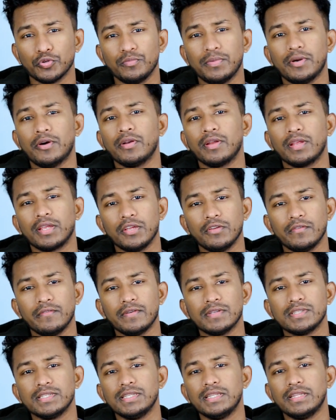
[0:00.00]
বা অনেক
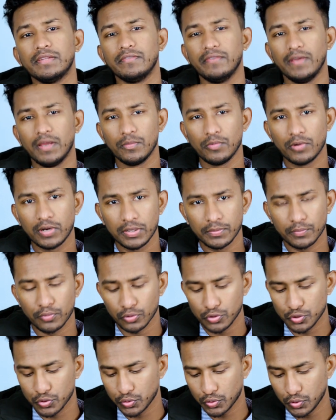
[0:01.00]
ইউনিভার্সিটিতে ফেব্রুয়ারি
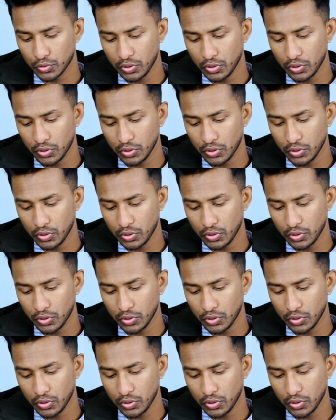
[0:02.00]
পর্যন্ত